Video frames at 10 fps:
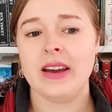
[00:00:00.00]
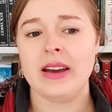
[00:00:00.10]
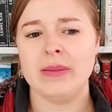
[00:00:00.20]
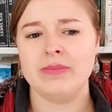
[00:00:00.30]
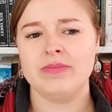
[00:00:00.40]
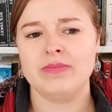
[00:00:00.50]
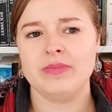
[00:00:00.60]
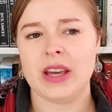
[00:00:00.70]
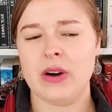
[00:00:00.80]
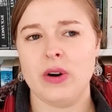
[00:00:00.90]
Ähm,
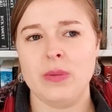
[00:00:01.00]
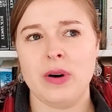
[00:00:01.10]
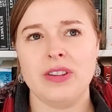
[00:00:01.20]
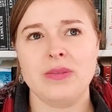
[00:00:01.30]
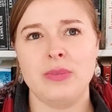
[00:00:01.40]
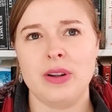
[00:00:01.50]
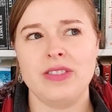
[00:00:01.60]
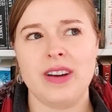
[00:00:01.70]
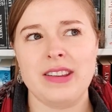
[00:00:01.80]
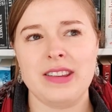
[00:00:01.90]
ja, Räuber
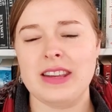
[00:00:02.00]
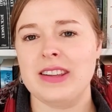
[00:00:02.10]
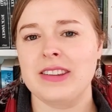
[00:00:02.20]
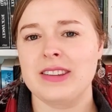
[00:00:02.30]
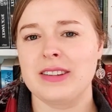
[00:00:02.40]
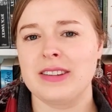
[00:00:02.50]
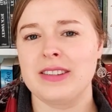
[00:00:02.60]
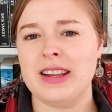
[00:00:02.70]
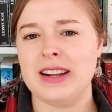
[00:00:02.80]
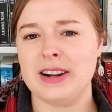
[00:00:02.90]
Hotzenplotz, weiß ich nicht, das äh,
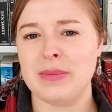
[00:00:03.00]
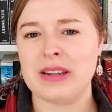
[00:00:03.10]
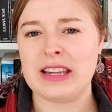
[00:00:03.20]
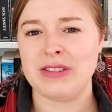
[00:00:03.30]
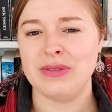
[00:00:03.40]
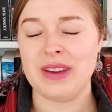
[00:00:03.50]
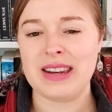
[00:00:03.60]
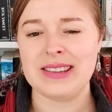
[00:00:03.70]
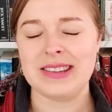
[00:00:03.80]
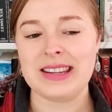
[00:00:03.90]
zählt, glaube ich, nicht zu
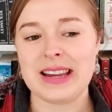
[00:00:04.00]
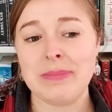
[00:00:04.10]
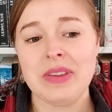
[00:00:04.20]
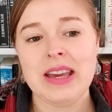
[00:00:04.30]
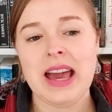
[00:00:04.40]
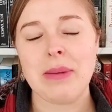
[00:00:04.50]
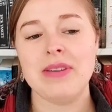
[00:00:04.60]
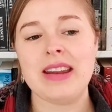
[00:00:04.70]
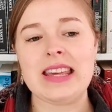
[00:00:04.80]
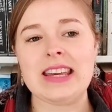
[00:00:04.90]
Fantasy. Ne?
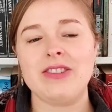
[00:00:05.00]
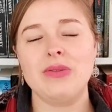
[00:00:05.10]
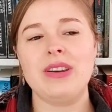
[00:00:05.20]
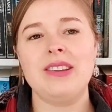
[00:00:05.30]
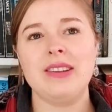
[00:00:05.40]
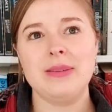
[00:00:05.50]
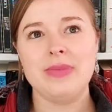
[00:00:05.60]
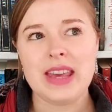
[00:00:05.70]
Aber wenn ich jetzt so diese